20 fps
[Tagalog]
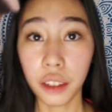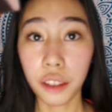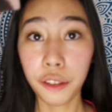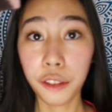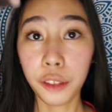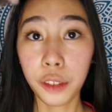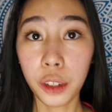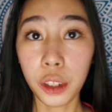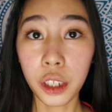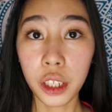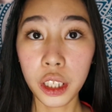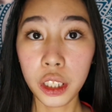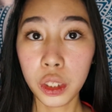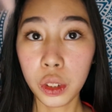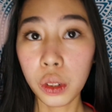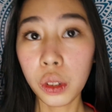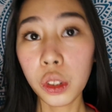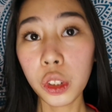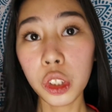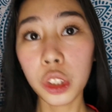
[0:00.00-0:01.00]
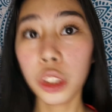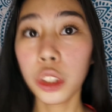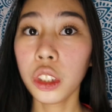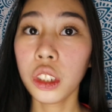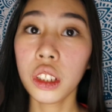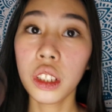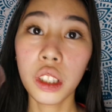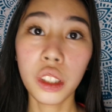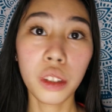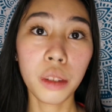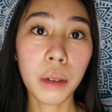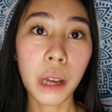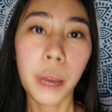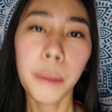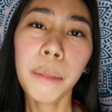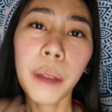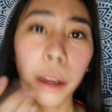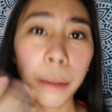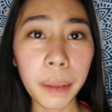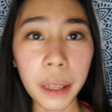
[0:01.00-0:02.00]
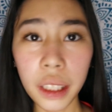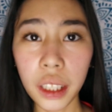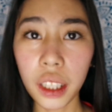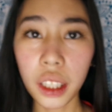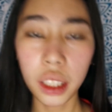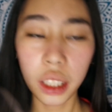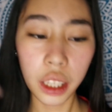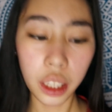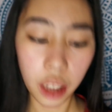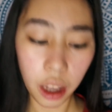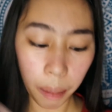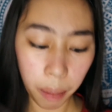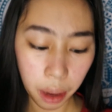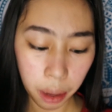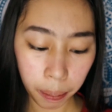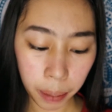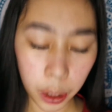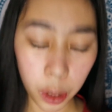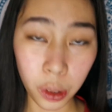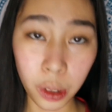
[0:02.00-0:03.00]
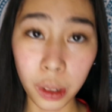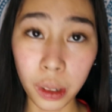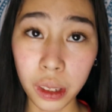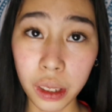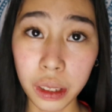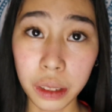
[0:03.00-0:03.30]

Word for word: Of course, kung gusto niyo din gumamit, pero pwede na din kamay. Pero,